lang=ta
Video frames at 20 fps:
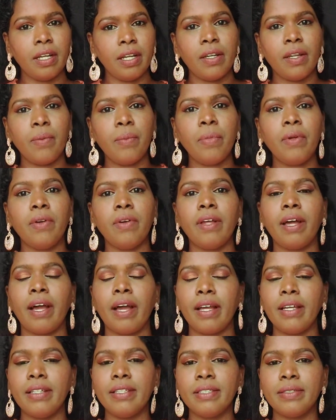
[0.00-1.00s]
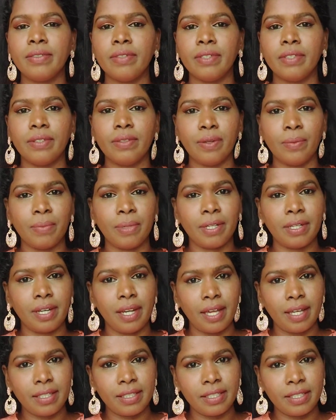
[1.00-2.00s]
நம்மளோட ஐஸ்க்கு வந்து ரொம்ப
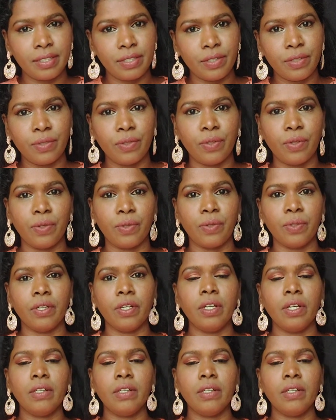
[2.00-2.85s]
ரிலாக்ஸேஷன் கொடுக்கும்